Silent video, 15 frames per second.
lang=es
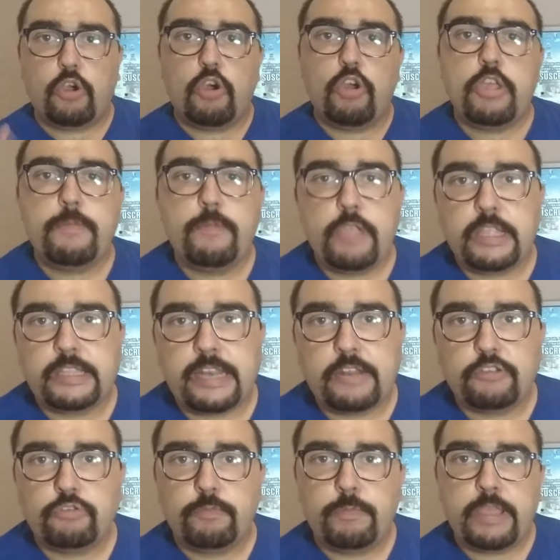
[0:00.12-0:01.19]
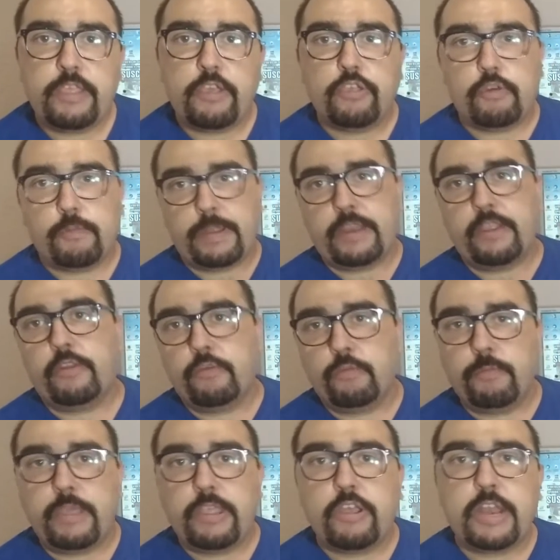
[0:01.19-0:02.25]
Hoy voy a traeros un vídeo de opinión,
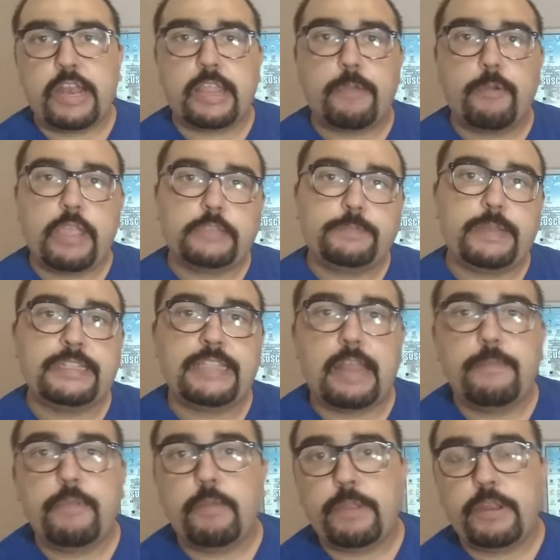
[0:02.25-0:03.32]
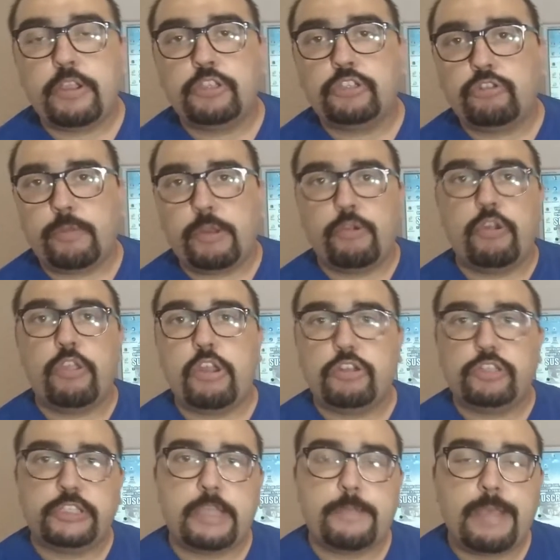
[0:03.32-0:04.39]
un vídeo en el que voy a expresar mi opinión sobre uno de
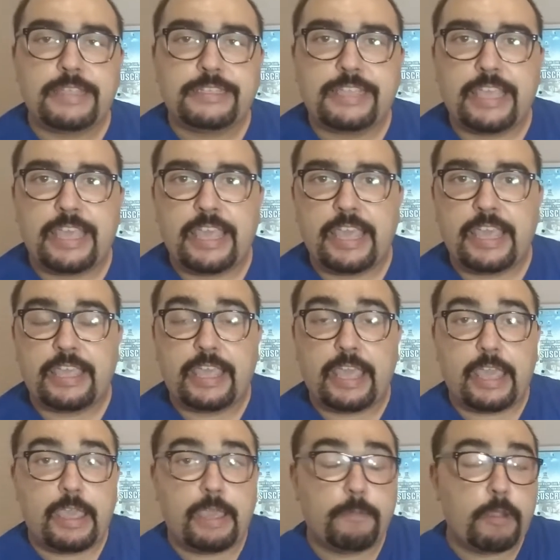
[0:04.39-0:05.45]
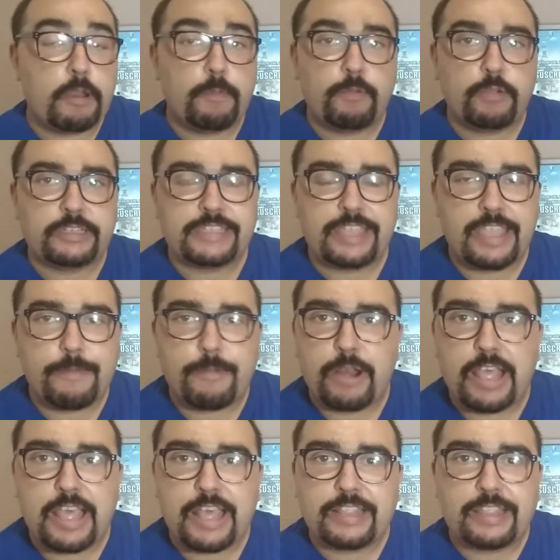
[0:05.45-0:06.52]
los temas que, bueno, pues que llevo
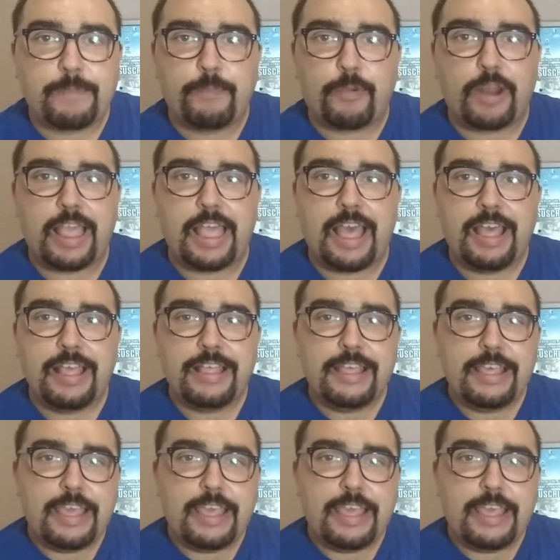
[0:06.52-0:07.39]
una temporada